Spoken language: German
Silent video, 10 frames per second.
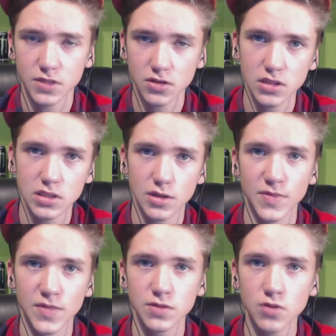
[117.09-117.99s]
wir sehen uns im
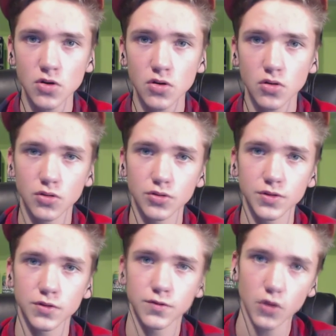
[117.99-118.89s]
nächsten Video
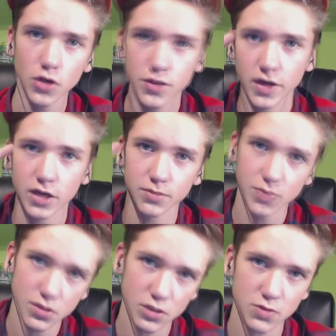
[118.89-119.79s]
und fröhliche Weihnachten. Bis
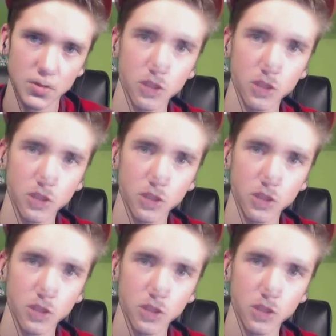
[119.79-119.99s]
zum nächsten Mal.